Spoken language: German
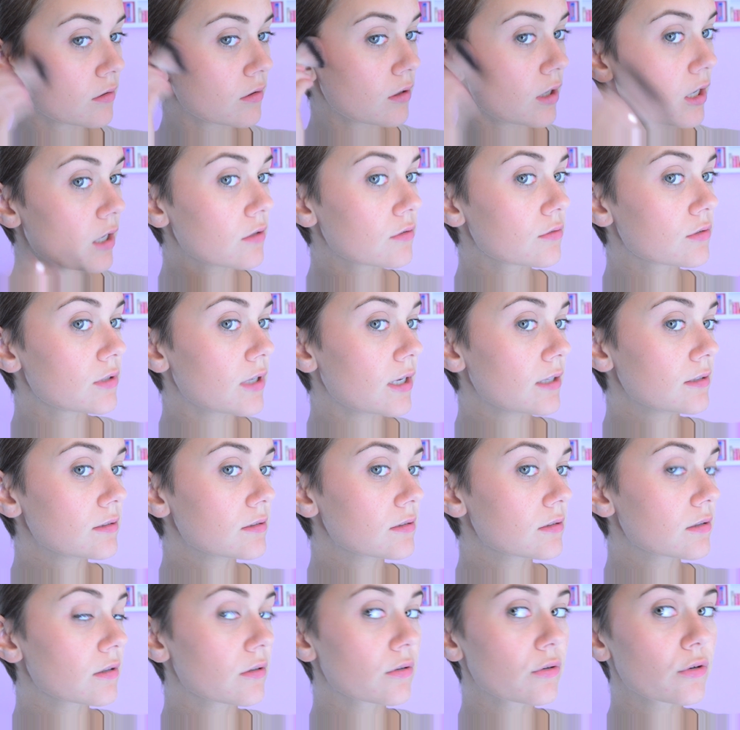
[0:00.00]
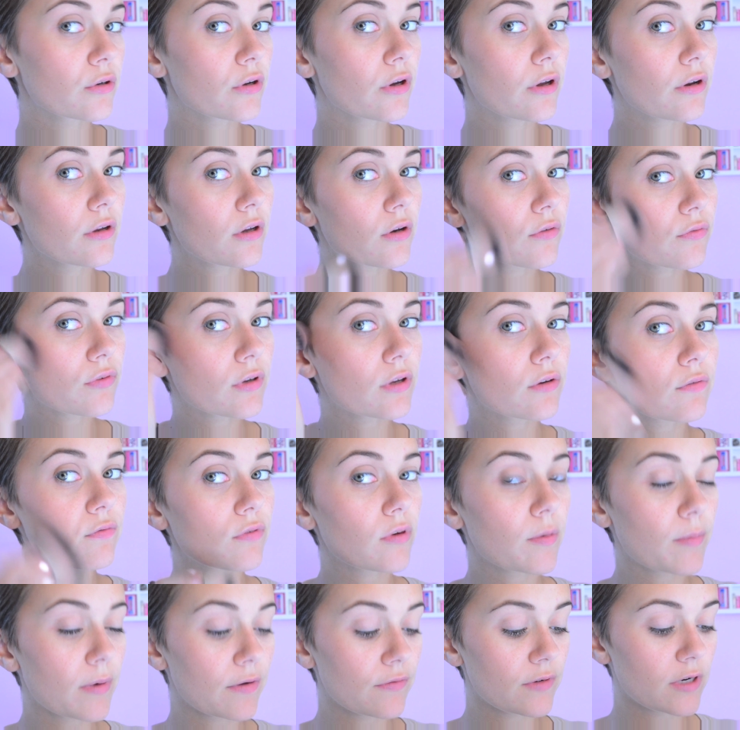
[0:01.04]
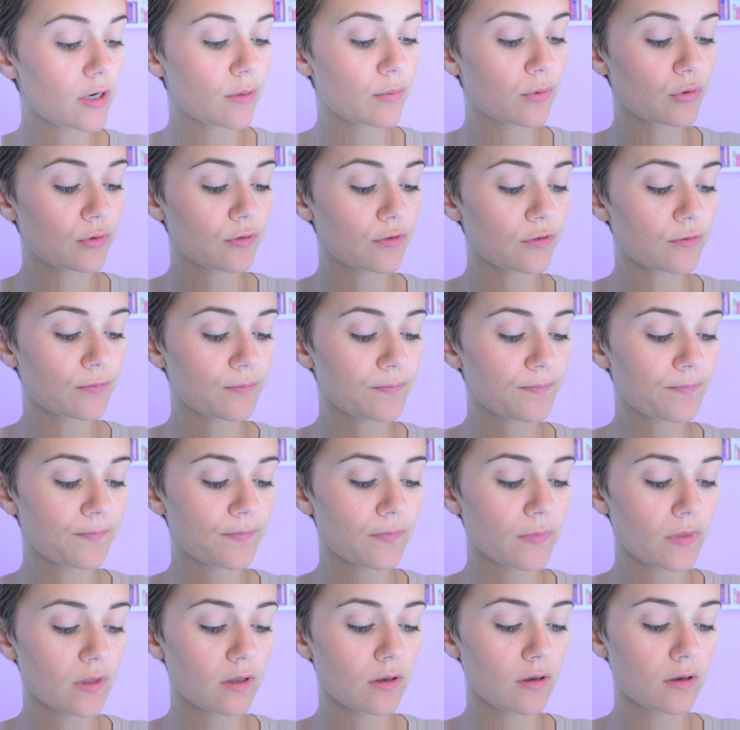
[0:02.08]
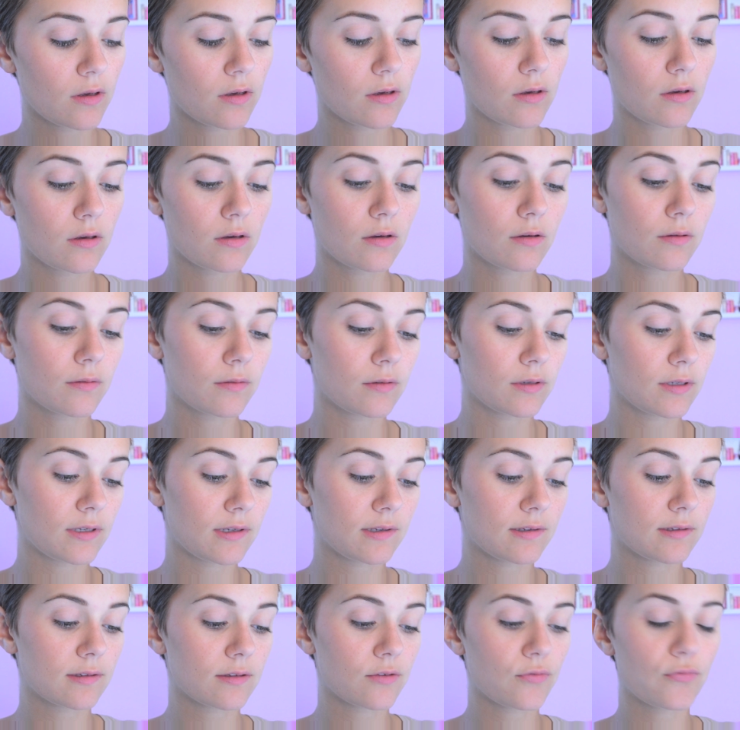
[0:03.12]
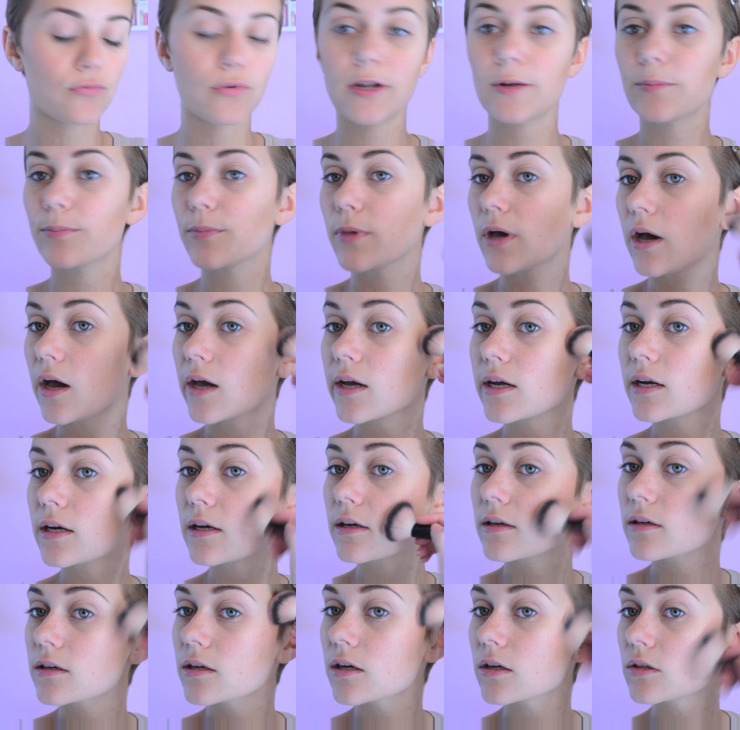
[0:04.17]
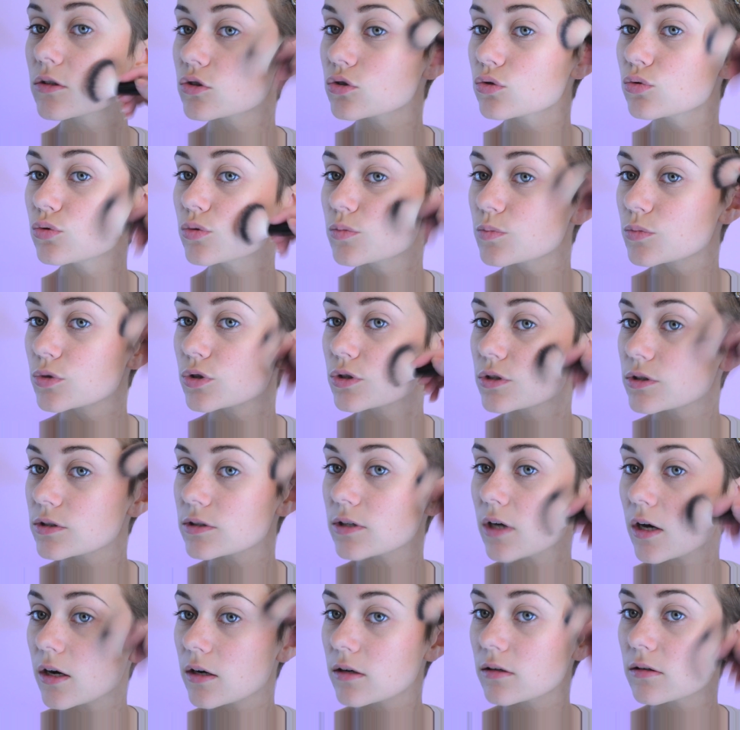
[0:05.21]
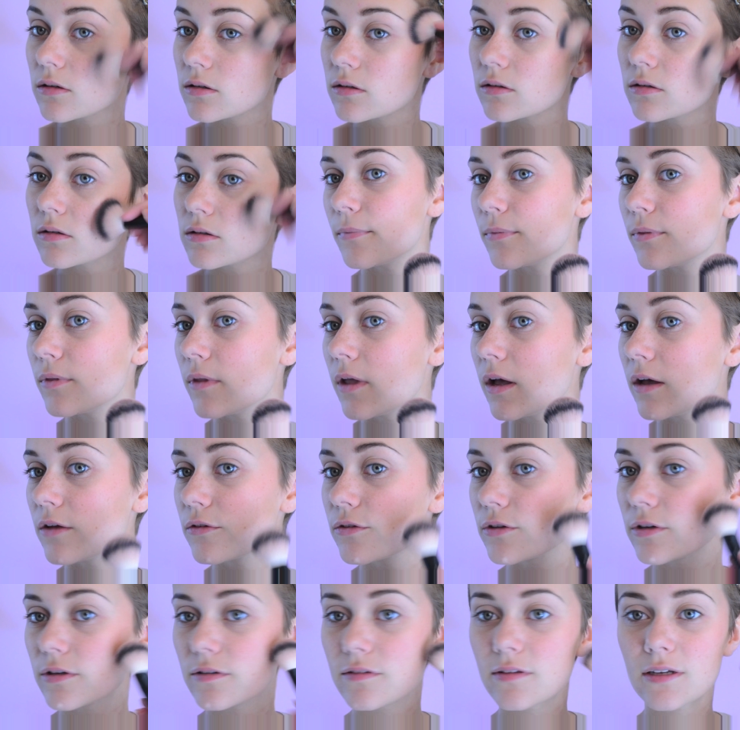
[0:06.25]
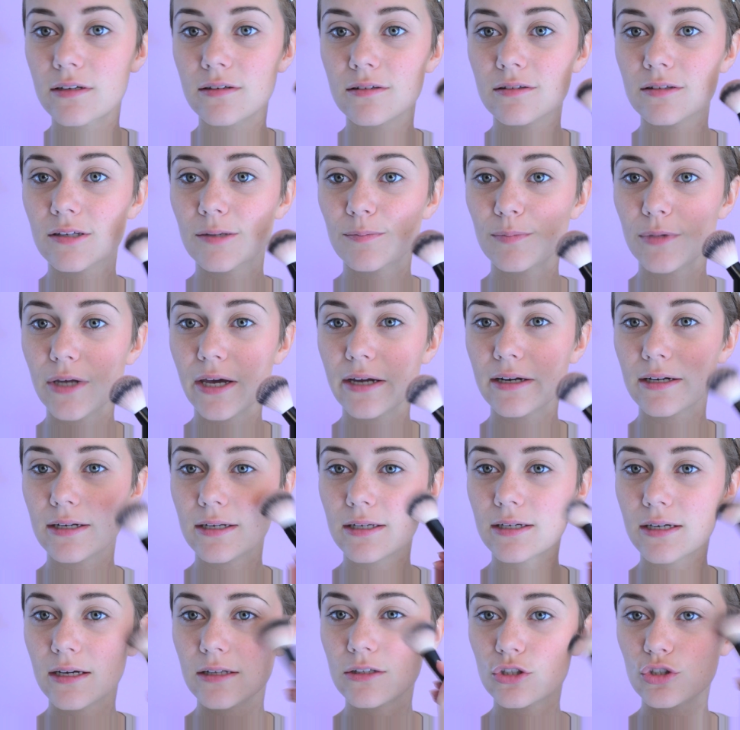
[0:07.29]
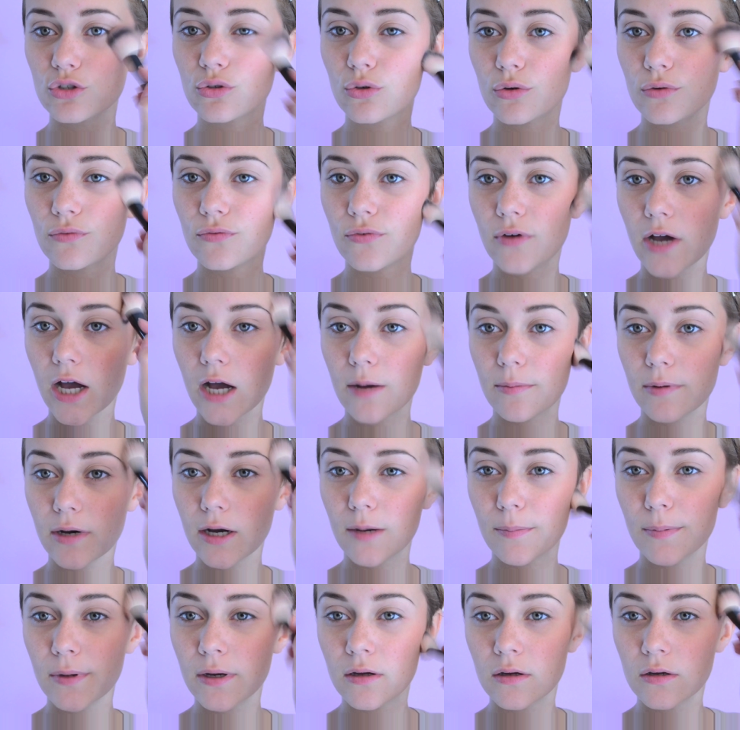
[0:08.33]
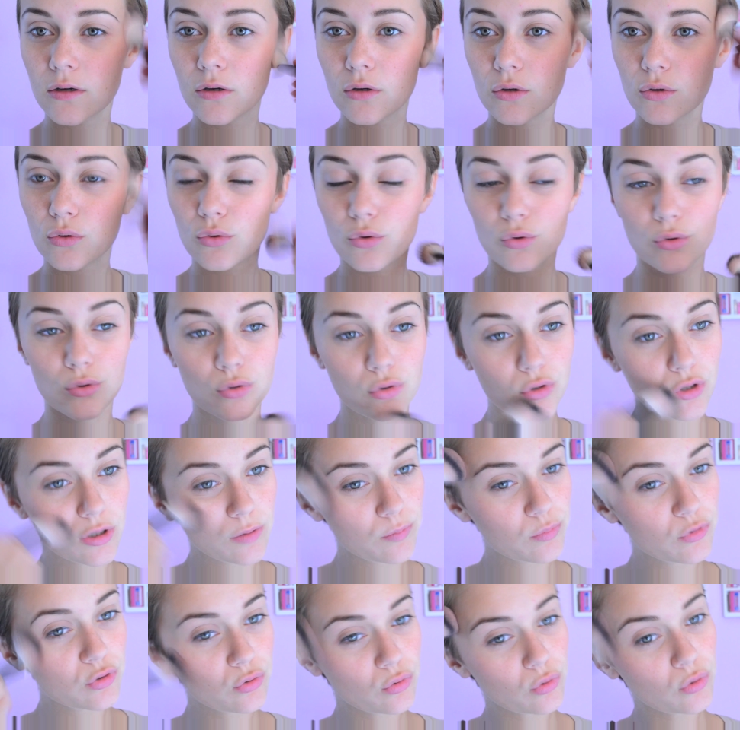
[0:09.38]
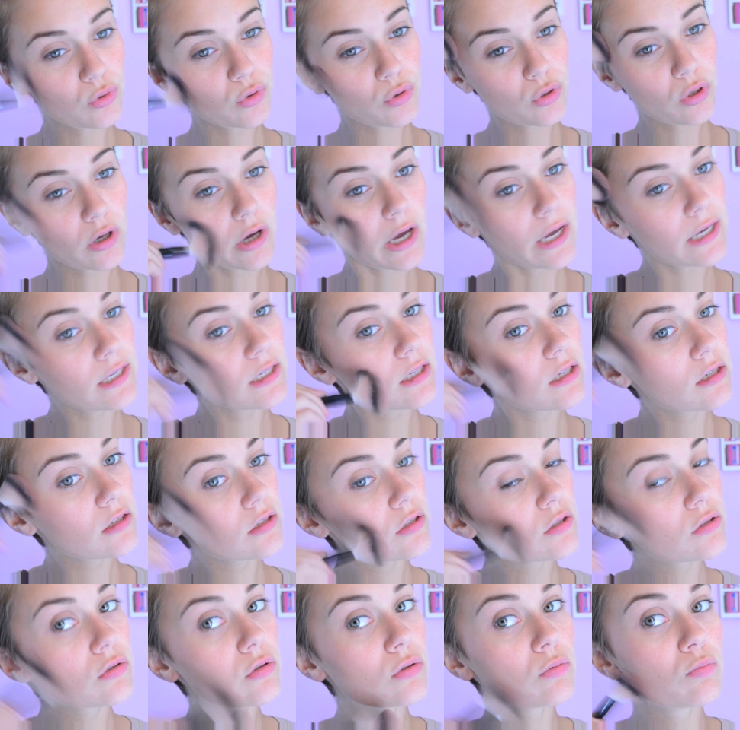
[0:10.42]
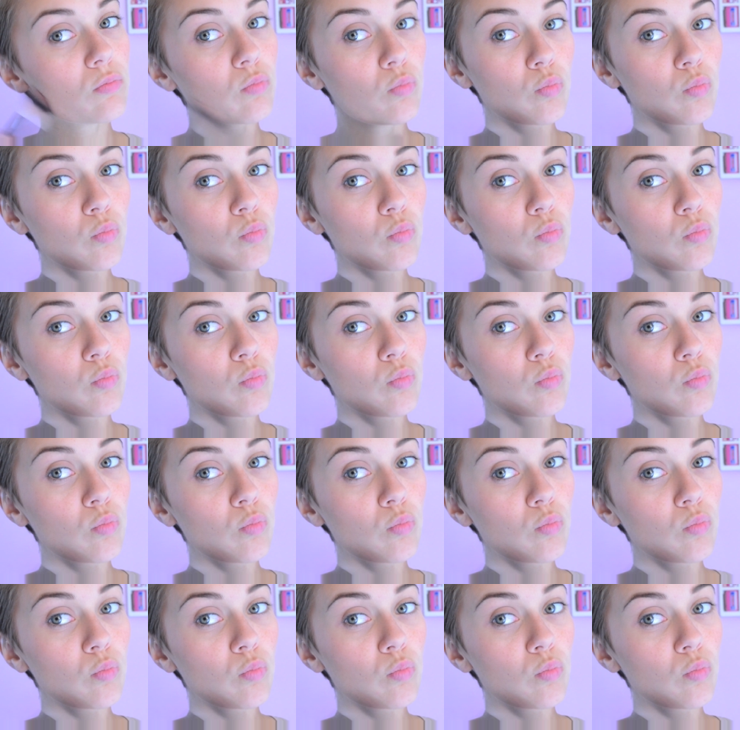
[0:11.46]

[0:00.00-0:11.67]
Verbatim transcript: Also das könnte ich auf jeden Fall mal wieder benutzen. Das gefällt mir eigentlich ganz gut, muss ich sagen. Also ihr seht, das gibt eigentlich ganz schön Farbe ab und gibt so einen recht